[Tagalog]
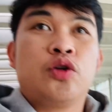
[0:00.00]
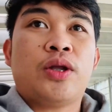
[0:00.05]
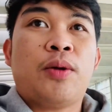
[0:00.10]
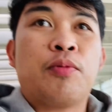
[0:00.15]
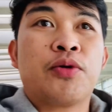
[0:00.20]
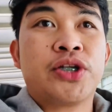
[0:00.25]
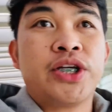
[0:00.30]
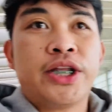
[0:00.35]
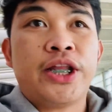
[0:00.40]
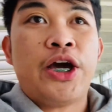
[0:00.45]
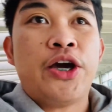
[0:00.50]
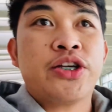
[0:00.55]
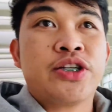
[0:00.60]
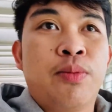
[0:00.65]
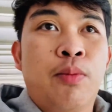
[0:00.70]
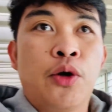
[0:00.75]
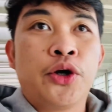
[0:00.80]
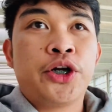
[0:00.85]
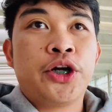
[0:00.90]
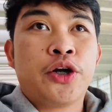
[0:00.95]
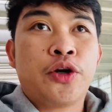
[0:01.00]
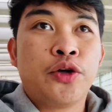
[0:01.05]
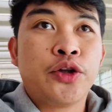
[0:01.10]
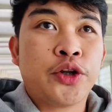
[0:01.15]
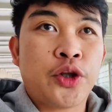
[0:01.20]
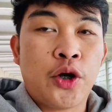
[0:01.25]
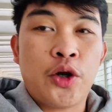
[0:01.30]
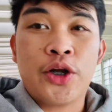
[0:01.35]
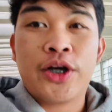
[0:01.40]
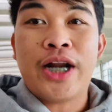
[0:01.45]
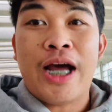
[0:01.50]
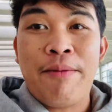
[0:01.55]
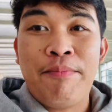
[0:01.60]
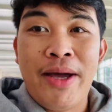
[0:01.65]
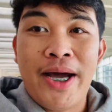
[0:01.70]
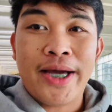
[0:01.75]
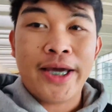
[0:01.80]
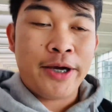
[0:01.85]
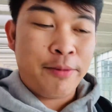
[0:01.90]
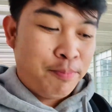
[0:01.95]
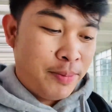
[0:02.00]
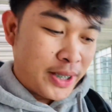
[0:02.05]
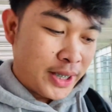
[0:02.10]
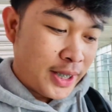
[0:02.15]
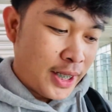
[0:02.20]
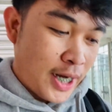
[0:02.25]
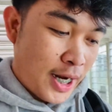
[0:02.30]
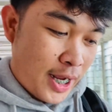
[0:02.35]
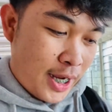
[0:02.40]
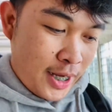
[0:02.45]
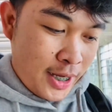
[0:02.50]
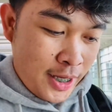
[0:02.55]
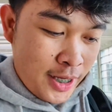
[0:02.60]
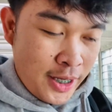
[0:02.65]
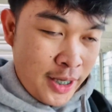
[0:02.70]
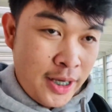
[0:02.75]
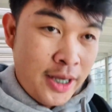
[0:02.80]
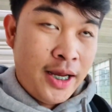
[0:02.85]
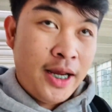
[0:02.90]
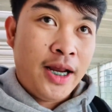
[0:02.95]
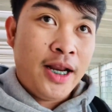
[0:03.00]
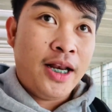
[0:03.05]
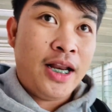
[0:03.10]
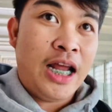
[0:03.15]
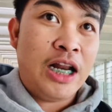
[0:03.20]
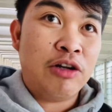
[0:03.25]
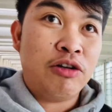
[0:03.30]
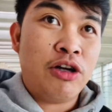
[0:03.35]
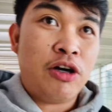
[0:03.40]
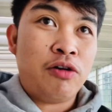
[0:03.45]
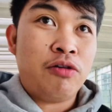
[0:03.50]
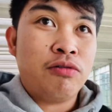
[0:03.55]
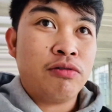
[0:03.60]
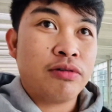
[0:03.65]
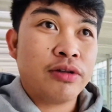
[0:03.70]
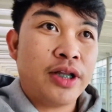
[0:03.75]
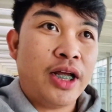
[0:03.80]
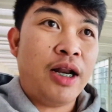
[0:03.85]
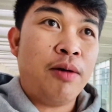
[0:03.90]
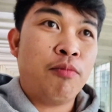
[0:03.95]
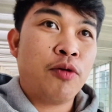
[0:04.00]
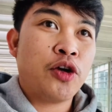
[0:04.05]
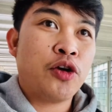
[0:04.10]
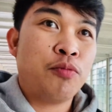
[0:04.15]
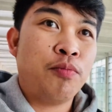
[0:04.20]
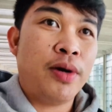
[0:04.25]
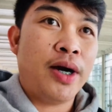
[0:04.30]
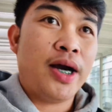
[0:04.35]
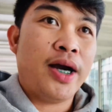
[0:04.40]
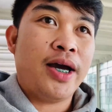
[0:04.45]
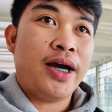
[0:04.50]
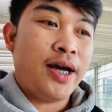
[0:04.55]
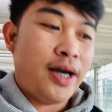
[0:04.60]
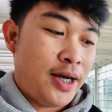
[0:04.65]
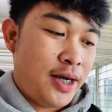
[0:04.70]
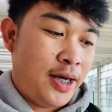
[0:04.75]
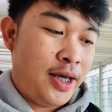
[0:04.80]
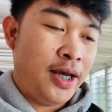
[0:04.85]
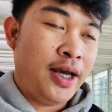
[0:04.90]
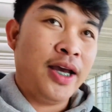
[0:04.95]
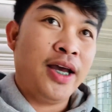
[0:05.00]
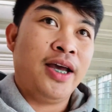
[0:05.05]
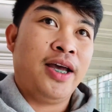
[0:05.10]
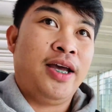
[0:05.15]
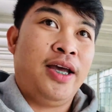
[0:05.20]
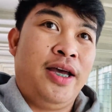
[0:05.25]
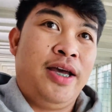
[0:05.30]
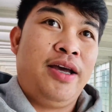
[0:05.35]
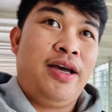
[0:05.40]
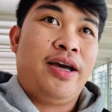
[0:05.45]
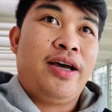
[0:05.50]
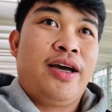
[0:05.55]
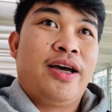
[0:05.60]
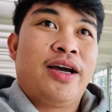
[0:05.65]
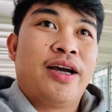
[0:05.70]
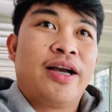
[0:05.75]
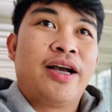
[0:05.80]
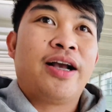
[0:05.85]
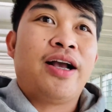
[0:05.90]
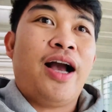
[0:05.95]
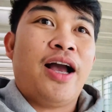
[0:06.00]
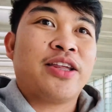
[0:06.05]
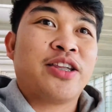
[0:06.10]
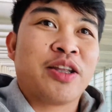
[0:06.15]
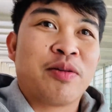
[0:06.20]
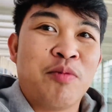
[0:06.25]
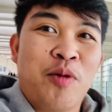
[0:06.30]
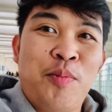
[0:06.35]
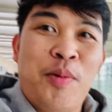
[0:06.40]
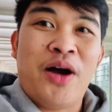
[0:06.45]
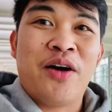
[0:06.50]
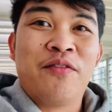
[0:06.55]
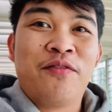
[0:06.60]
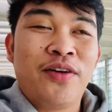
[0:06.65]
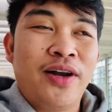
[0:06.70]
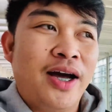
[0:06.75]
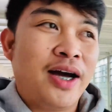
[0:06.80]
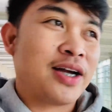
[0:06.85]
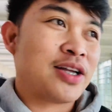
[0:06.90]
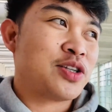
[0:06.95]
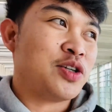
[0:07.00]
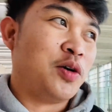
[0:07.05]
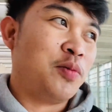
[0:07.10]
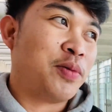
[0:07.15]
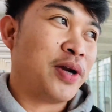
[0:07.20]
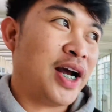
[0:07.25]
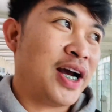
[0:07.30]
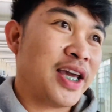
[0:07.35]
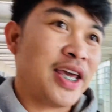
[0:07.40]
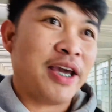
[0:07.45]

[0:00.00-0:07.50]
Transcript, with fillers: tapos na tayo sa border control. Grabe ang higpit nila. Lalo na kung dala mo yung mga gadget mo pang vlog. Sobrang